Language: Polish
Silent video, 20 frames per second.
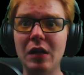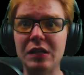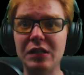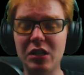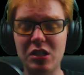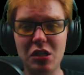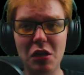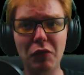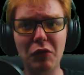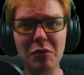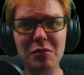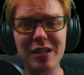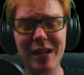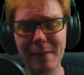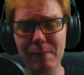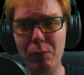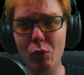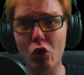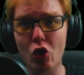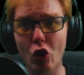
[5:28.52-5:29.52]
Zaczniemy w tym
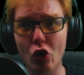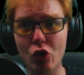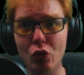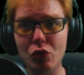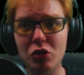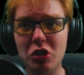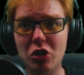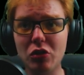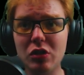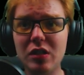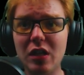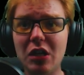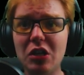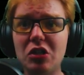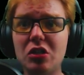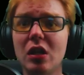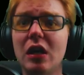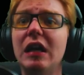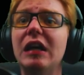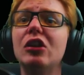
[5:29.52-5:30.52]
samym pokoju? Czy to jest
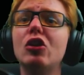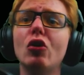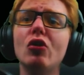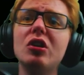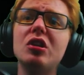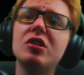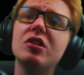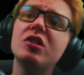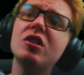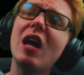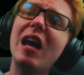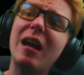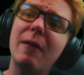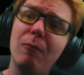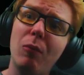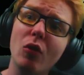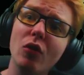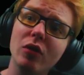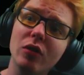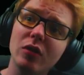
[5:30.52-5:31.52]
jakiś... To jest
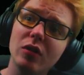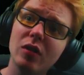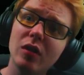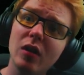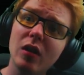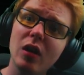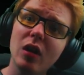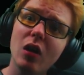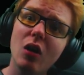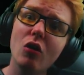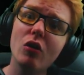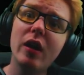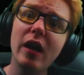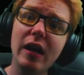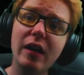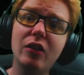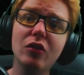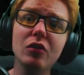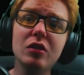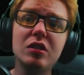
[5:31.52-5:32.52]
checkpoint! Okej,
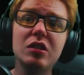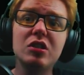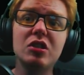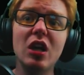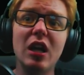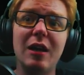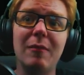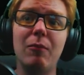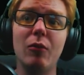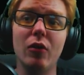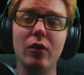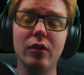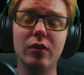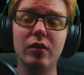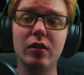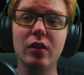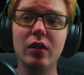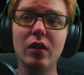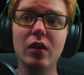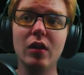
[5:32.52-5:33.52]
okay, to jest
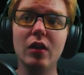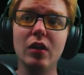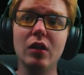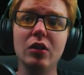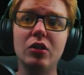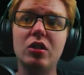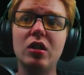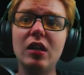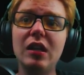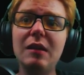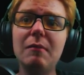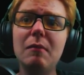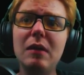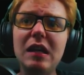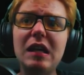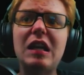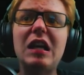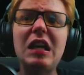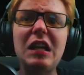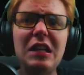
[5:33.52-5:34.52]
checkpoint. Czyli my
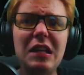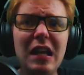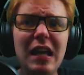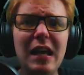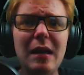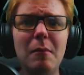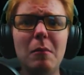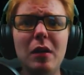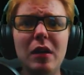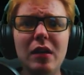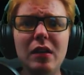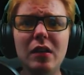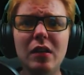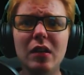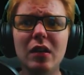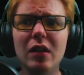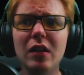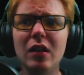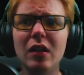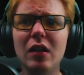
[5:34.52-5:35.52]
giniemy...
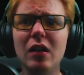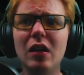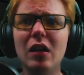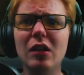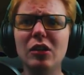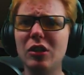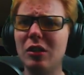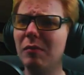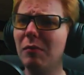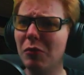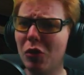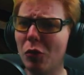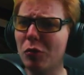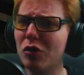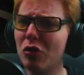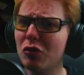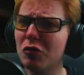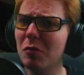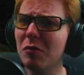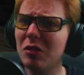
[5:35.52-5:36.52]

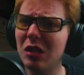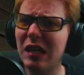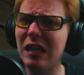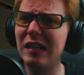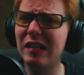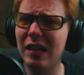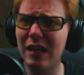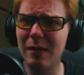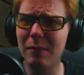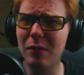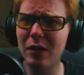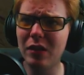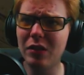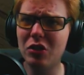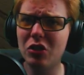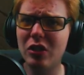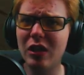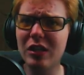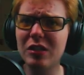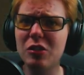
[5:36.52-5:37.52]
Dobrze rozumiem, że giniemy?
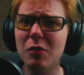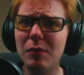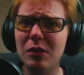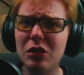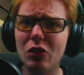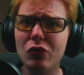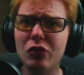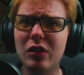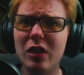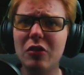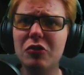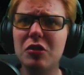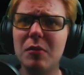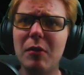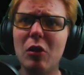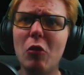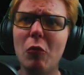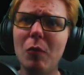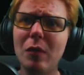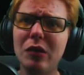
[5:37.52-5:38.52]
Czy teraz to będzie od tego
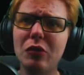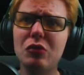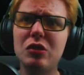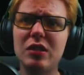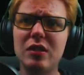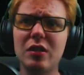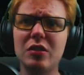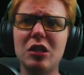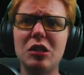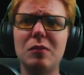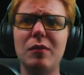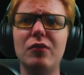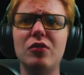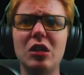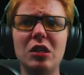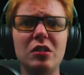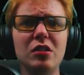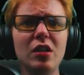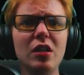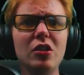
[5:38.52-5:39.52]
samego momentu, gdzie zaczęliśmy
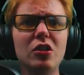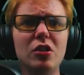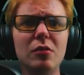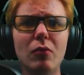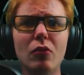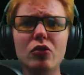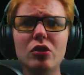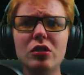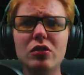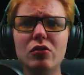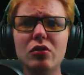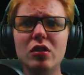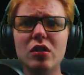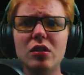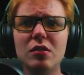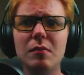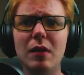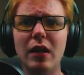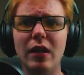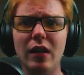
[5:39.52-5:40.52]
wcześniej? Czy może coś się
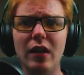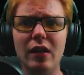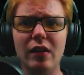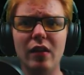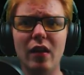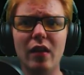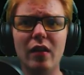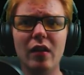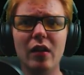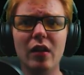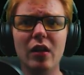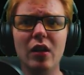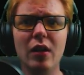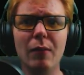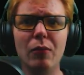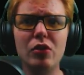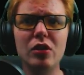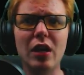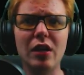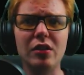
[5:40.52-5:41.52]
zmieni jednak?
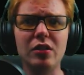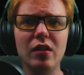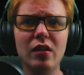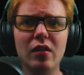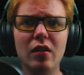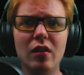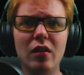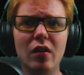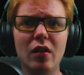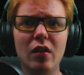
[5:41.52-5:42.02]
Poczekajcie.